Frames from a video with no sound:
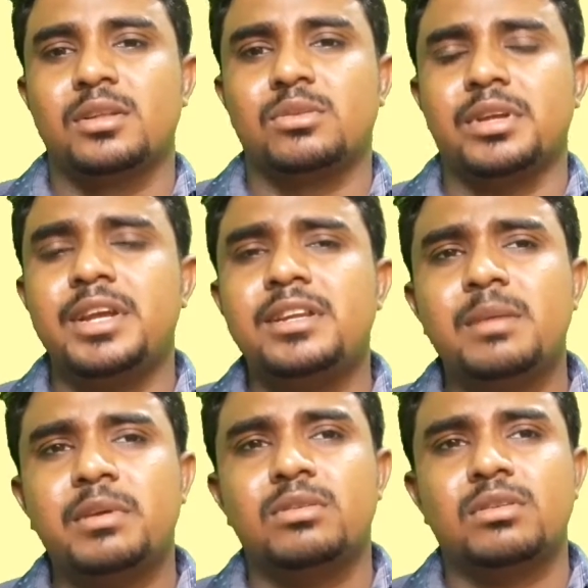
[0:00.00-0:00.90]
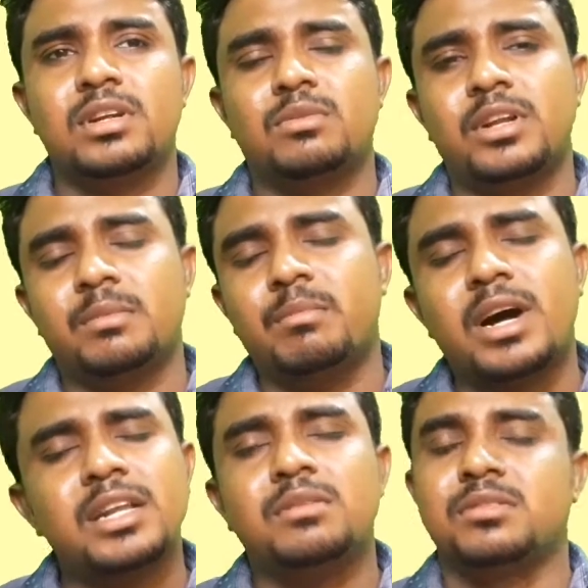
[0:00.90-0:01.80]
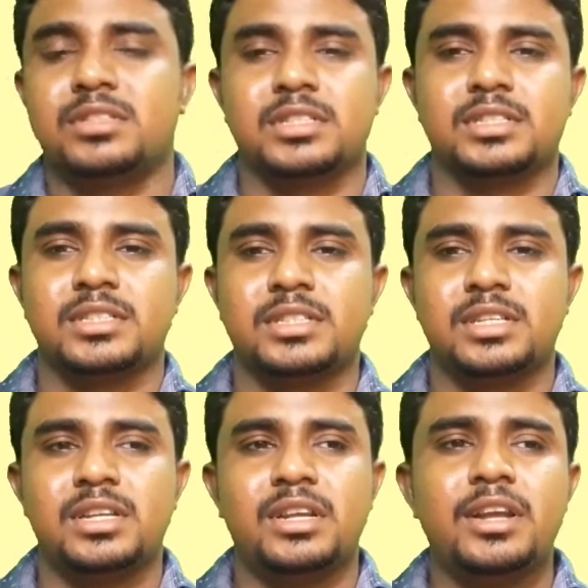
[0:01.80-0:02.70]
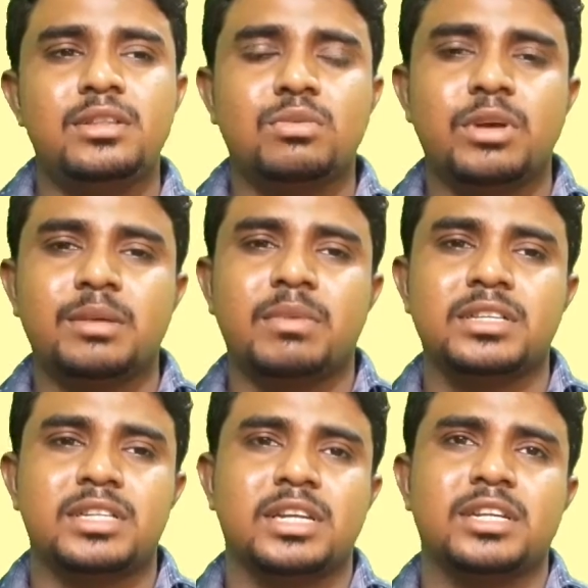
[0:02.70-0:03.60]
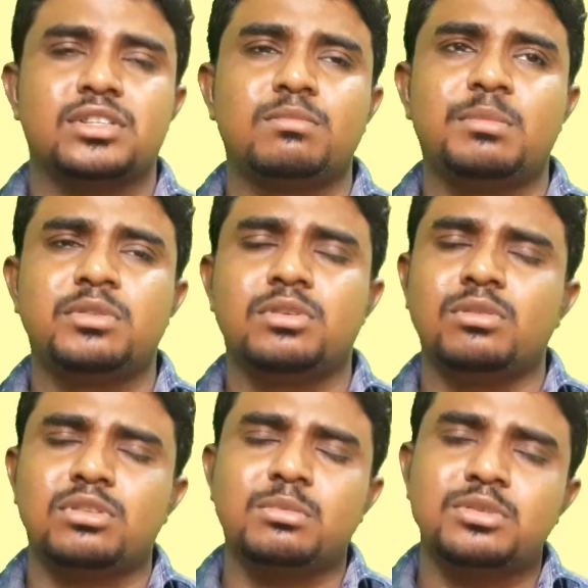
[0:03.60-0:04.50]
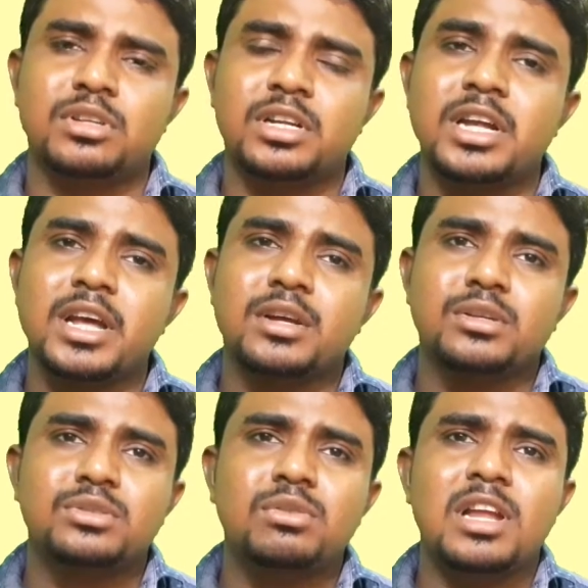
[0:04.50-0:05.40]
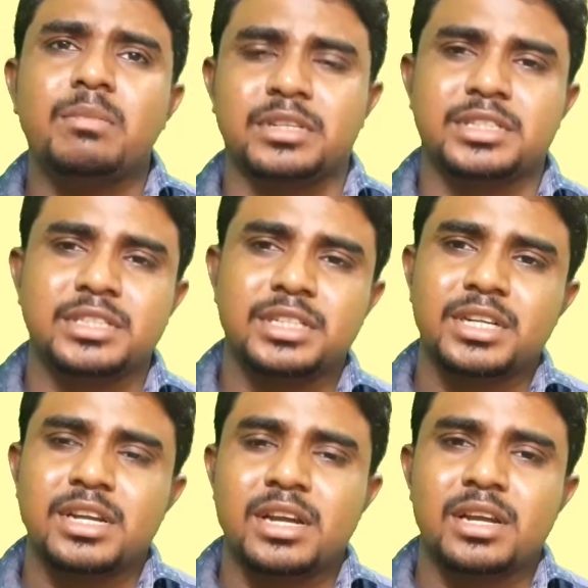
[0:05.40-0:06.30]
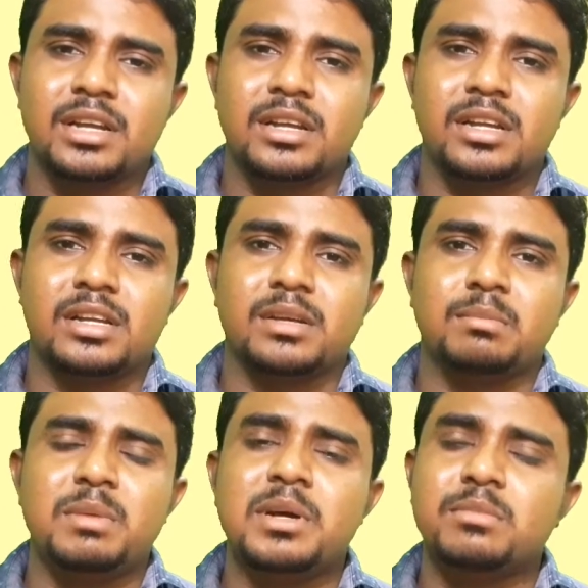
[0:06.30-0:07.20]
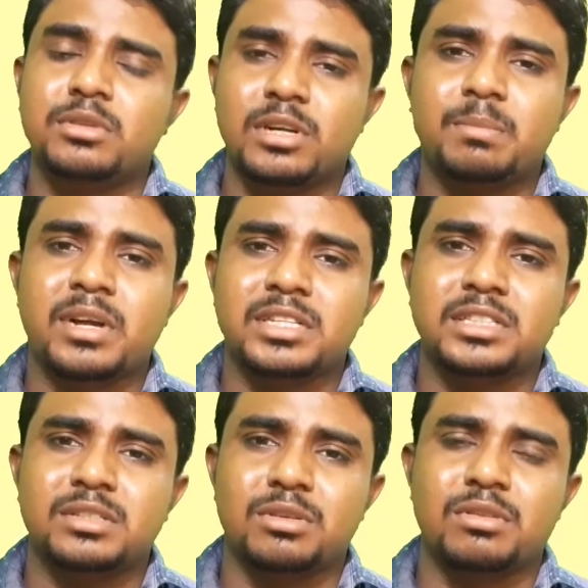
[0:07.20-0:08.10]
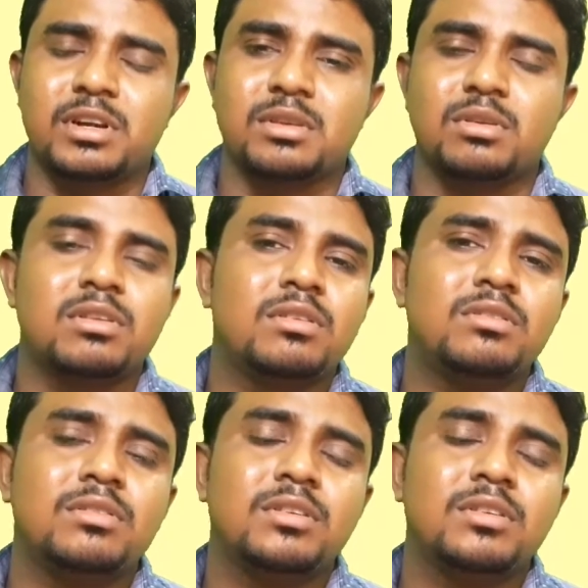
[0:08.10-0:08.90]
তো এই টাইপের ঘটনা অনেকবারই হচ্ছে কিন্তু কয়েক মাস আগে সম্ভবত গত বছরের জুলাই মাসে বিমানবন্দরের পাশে যে ঘটনাটা ঘটলো